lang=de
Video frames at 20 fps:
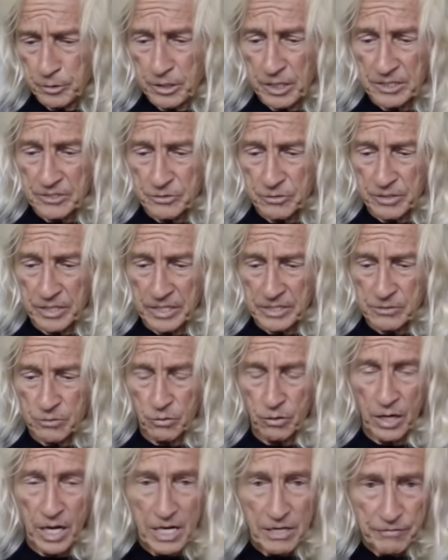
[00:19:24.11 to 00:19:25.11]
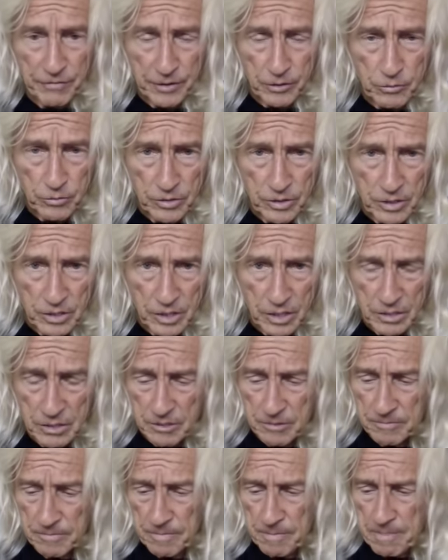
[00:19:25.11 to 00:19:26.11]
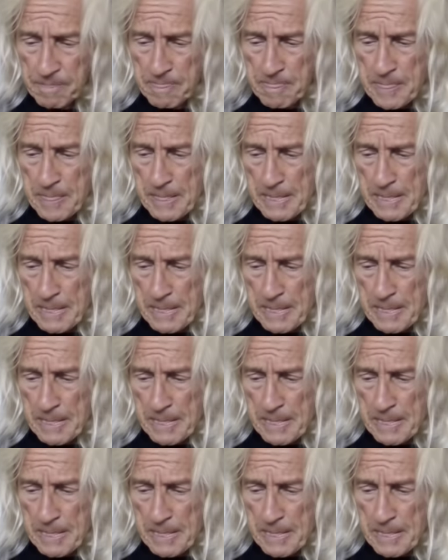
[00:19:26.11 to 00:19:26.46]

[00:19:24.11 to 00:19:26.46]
der Buddha zunächst oral verkündet hat,